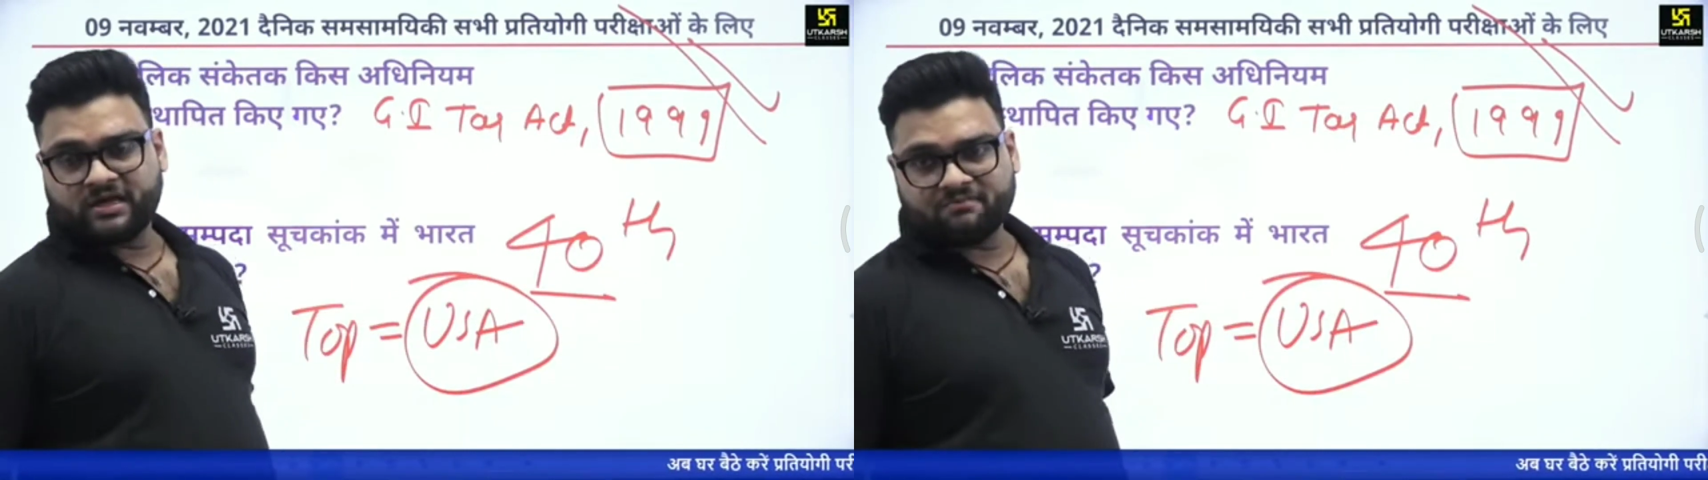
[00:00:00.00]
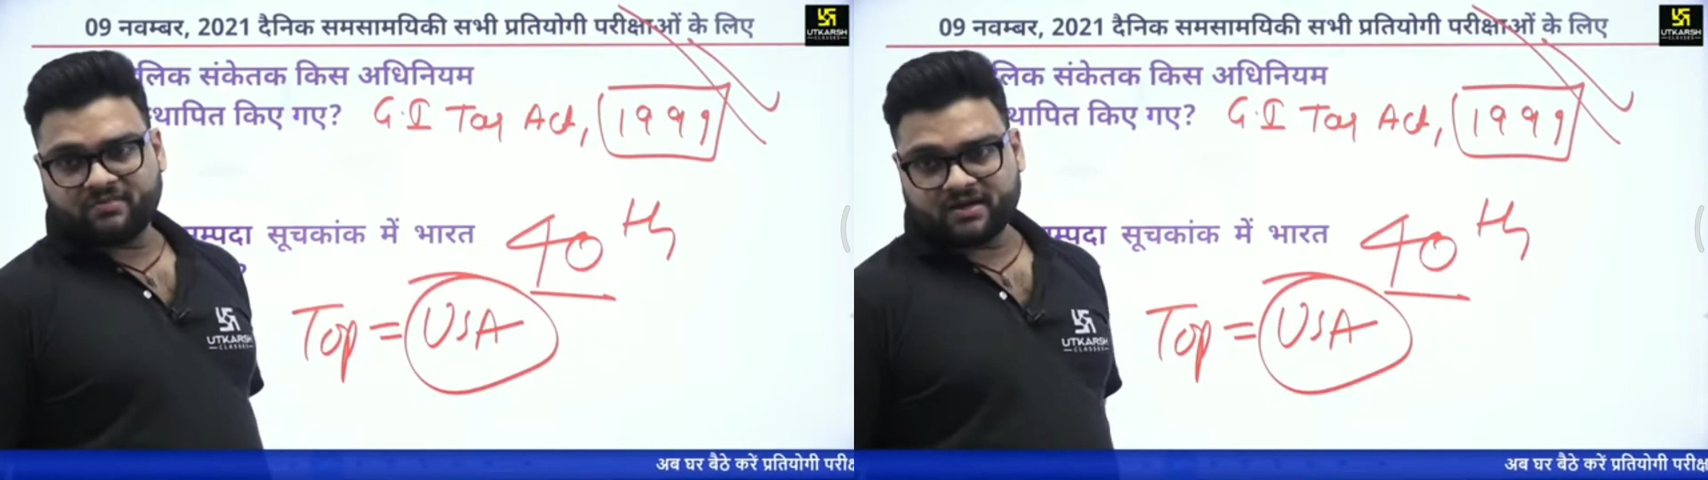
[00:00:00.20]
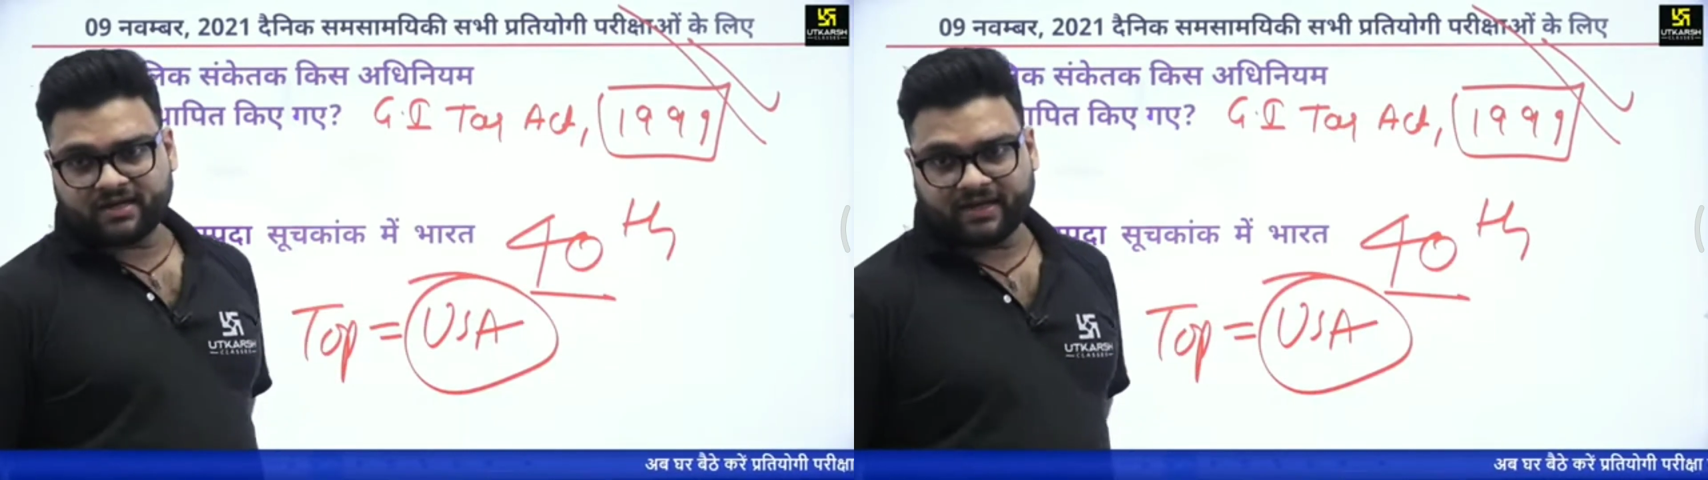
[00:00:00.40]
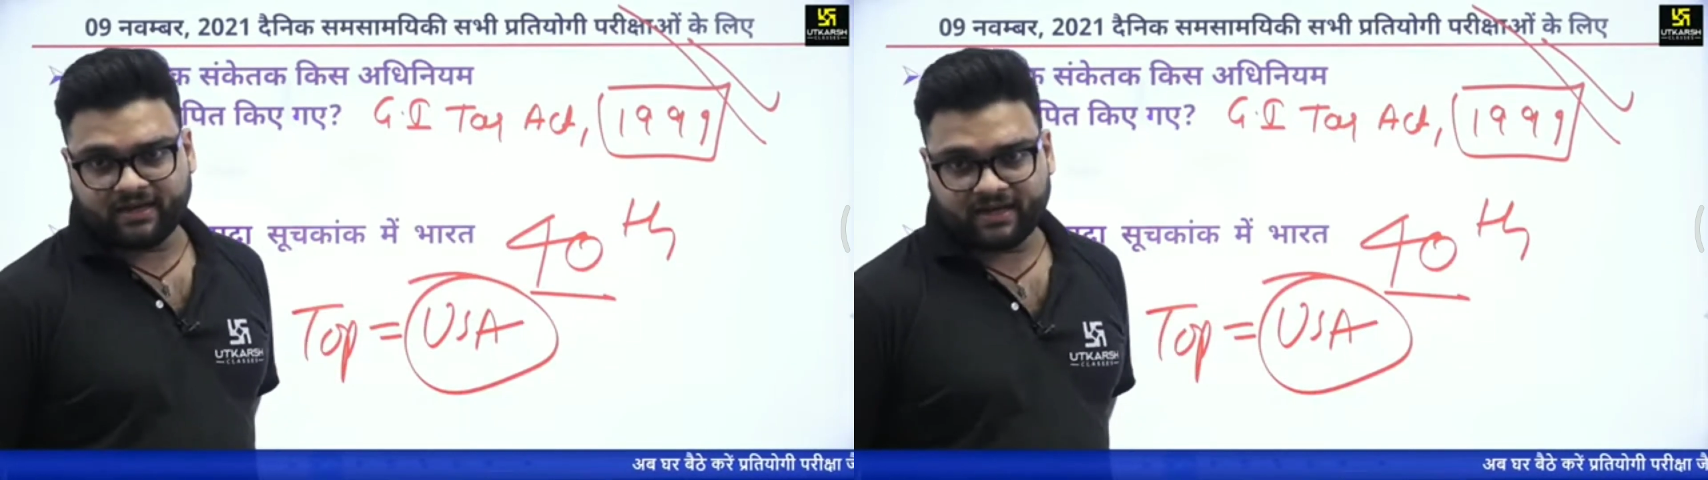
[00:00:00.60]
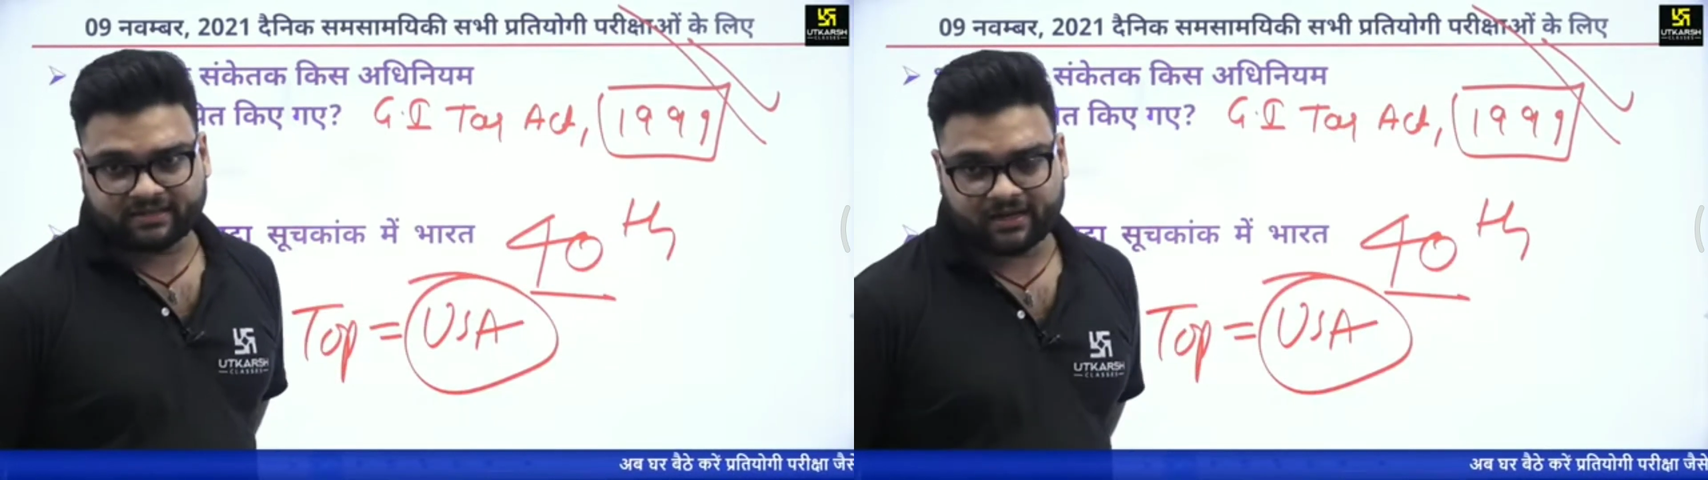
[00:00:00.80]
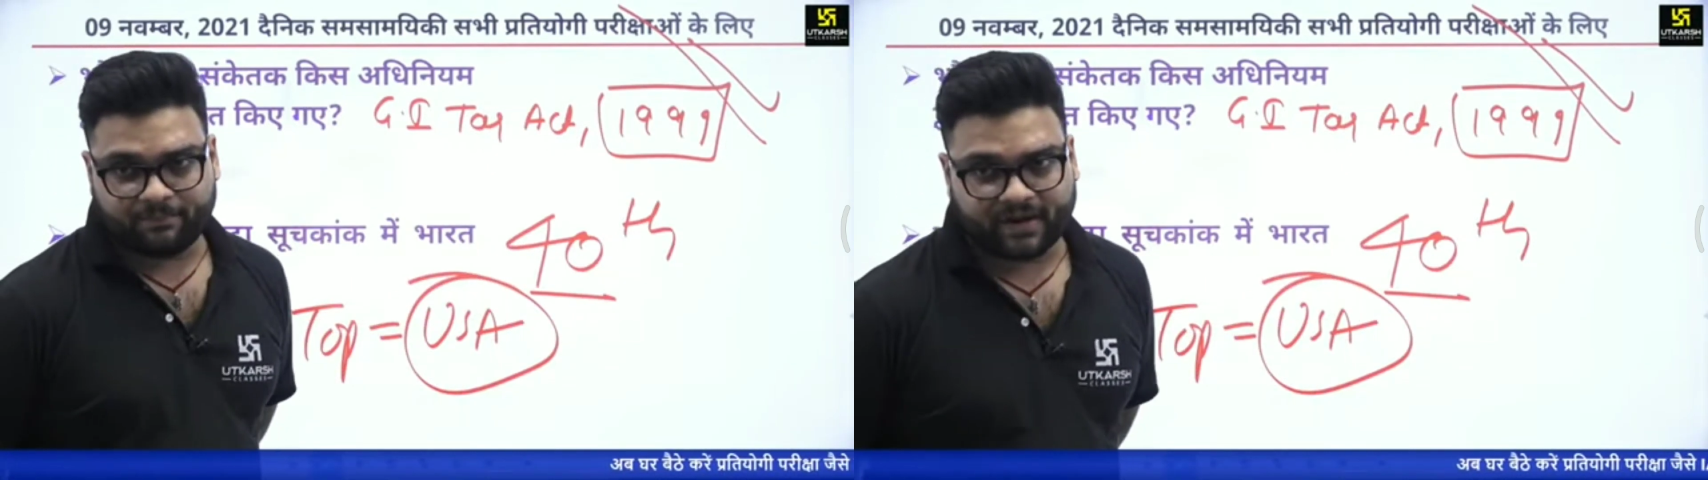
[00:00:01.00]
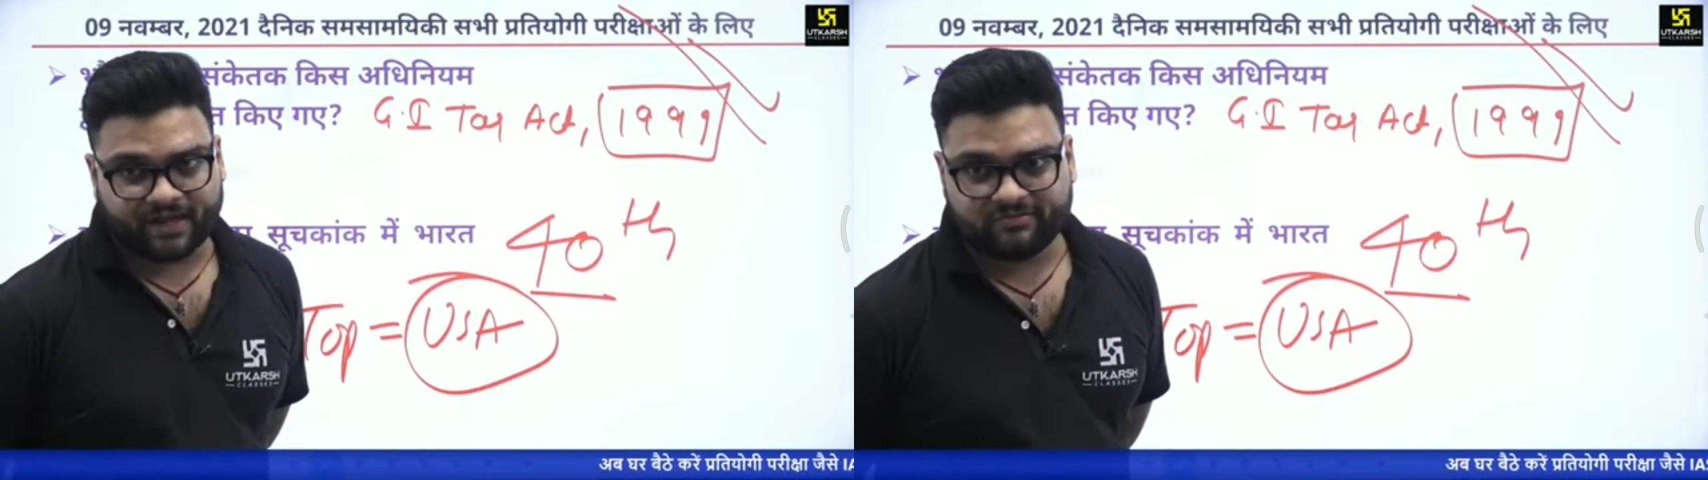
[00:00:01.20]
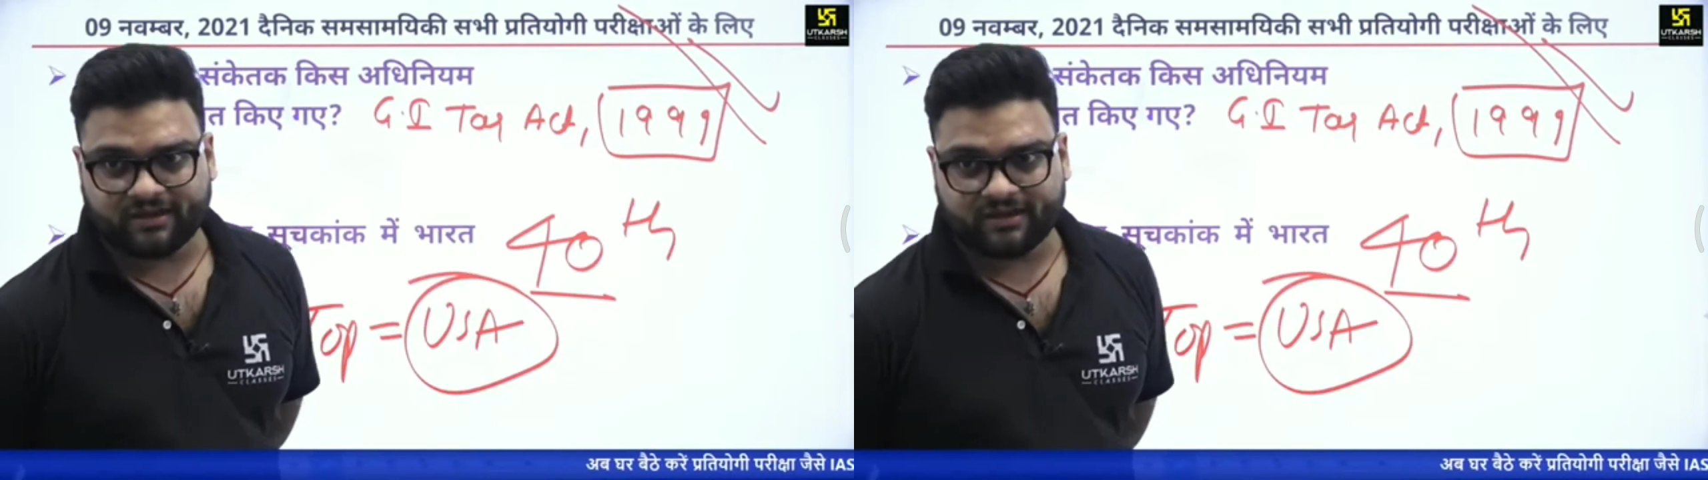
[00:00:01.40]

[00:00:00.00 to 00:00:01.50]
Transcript: नहीं लगता पढ़ाई में क्या